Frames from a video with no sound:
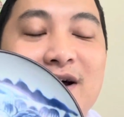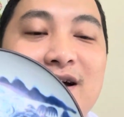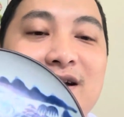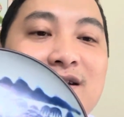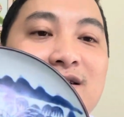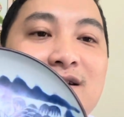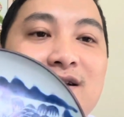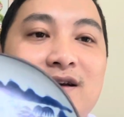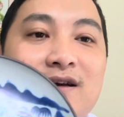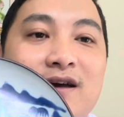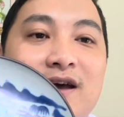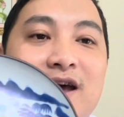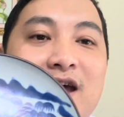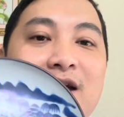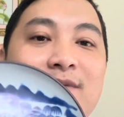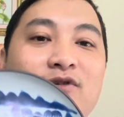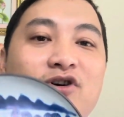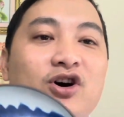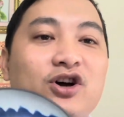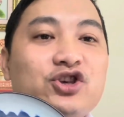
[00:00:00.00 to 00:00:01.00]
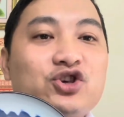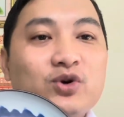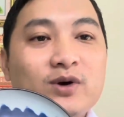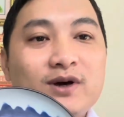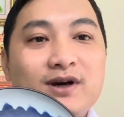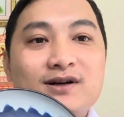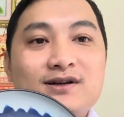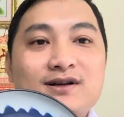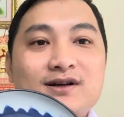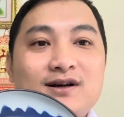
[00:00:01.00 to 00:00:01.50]
nay em có
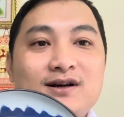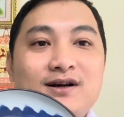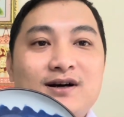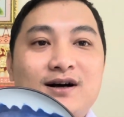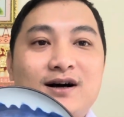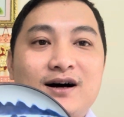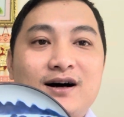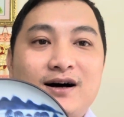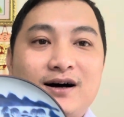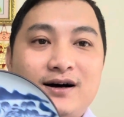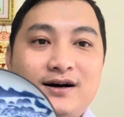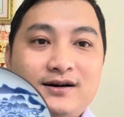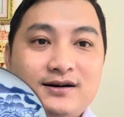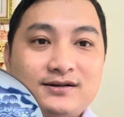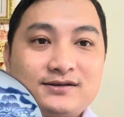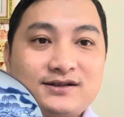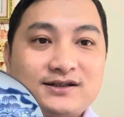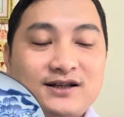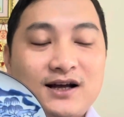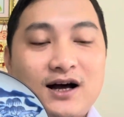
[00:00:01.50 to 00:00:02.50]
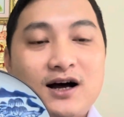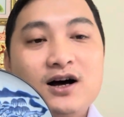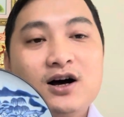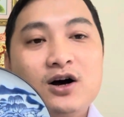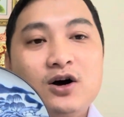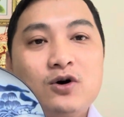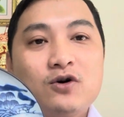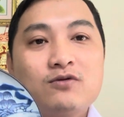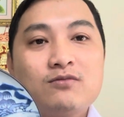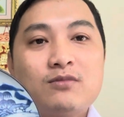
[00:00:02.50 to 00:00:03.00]
duyên à, được sở
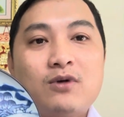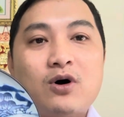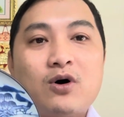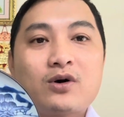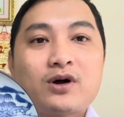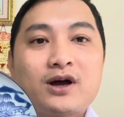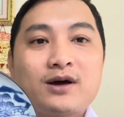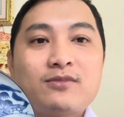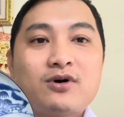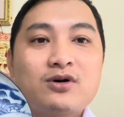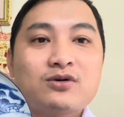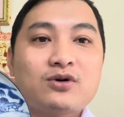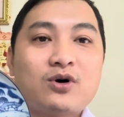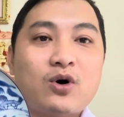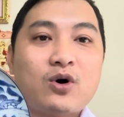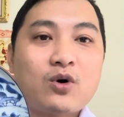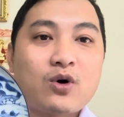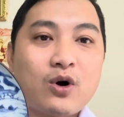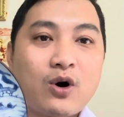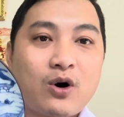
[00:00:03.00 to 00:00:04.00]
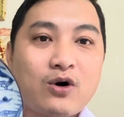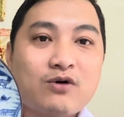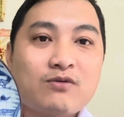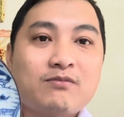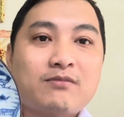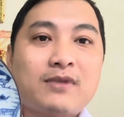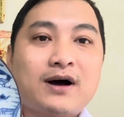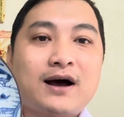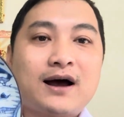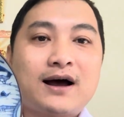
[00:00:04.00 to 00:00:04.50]
hữu một cái món đồ cổ
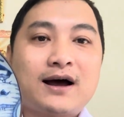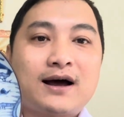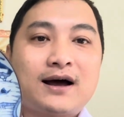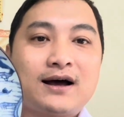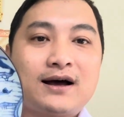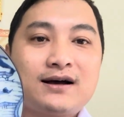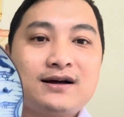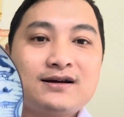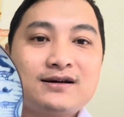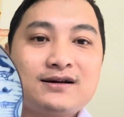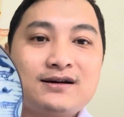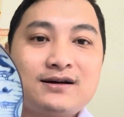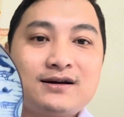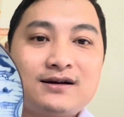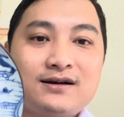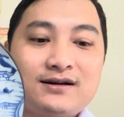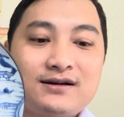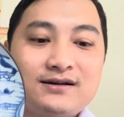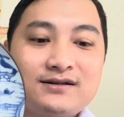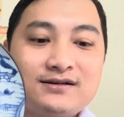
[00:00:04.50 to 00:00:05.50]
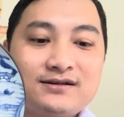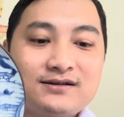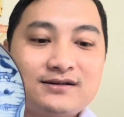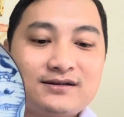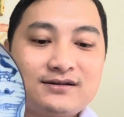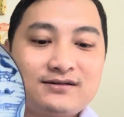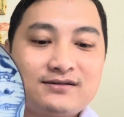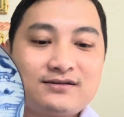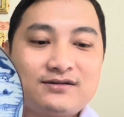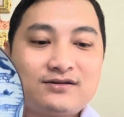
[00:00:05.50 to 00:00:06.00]
mà
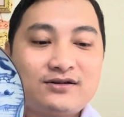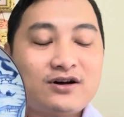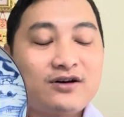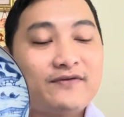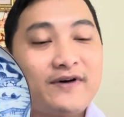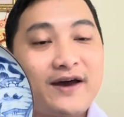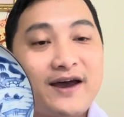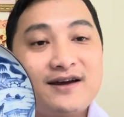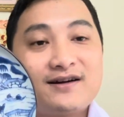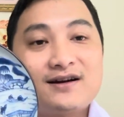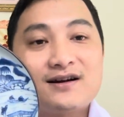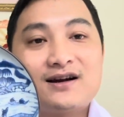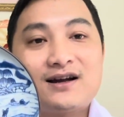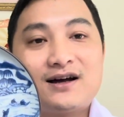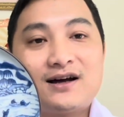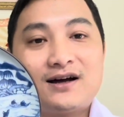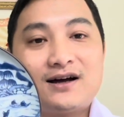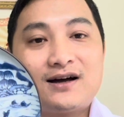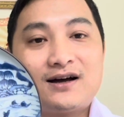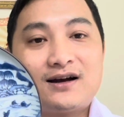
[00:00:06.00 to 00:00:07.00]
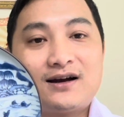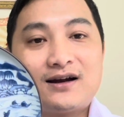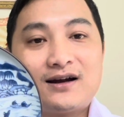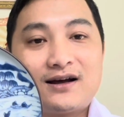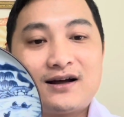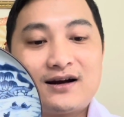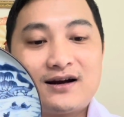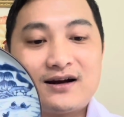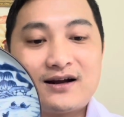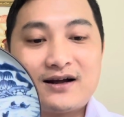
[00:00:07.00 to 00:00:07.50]
nó vẽ rất là
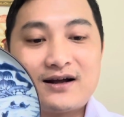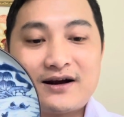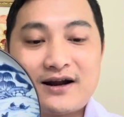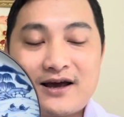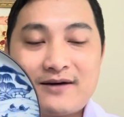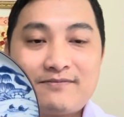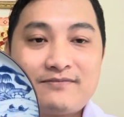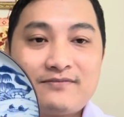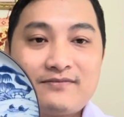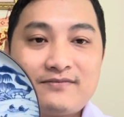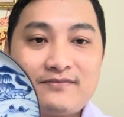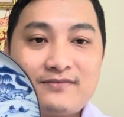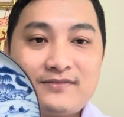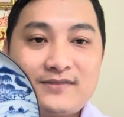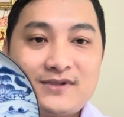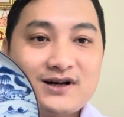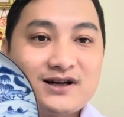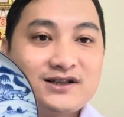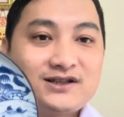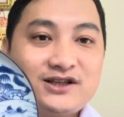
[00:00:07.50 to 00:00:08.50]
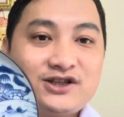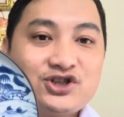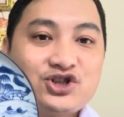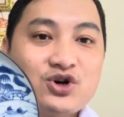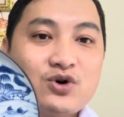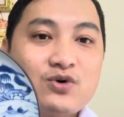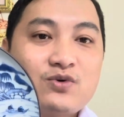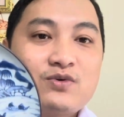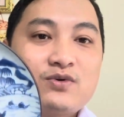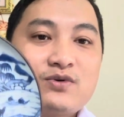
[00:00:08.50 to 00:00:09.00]
là là đẹp rất là chỉnh
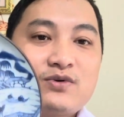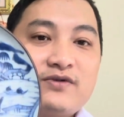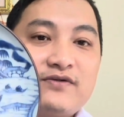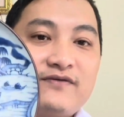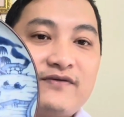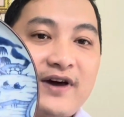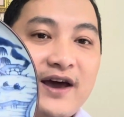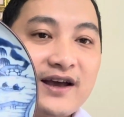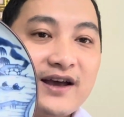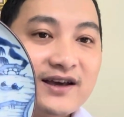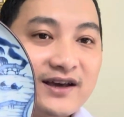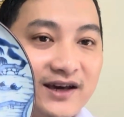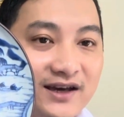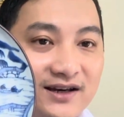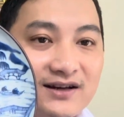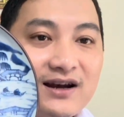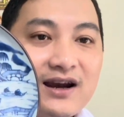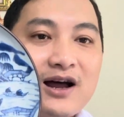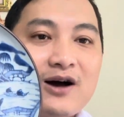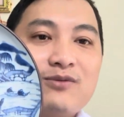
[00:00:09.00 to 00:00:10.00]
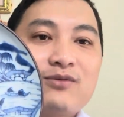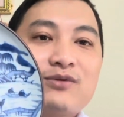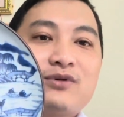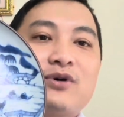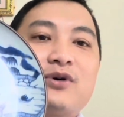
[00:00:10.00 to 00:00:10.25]
chu vẽ kín lòng